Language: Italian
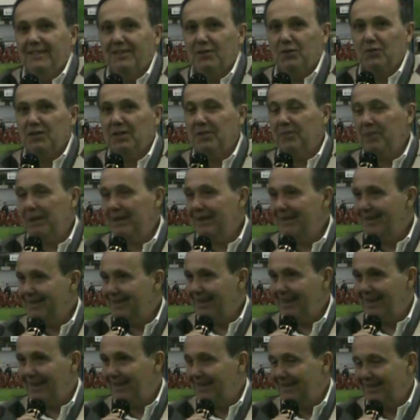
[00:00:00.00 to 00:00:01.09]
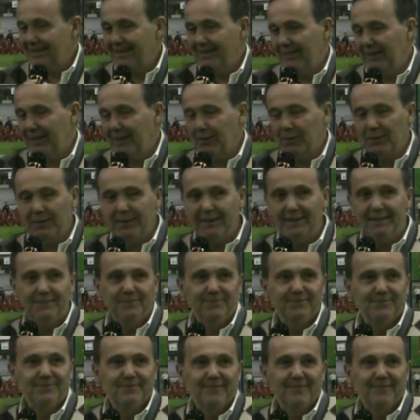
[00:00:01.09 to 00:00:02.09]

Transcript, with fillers: sono sempre in testa alla classifica. Quindi.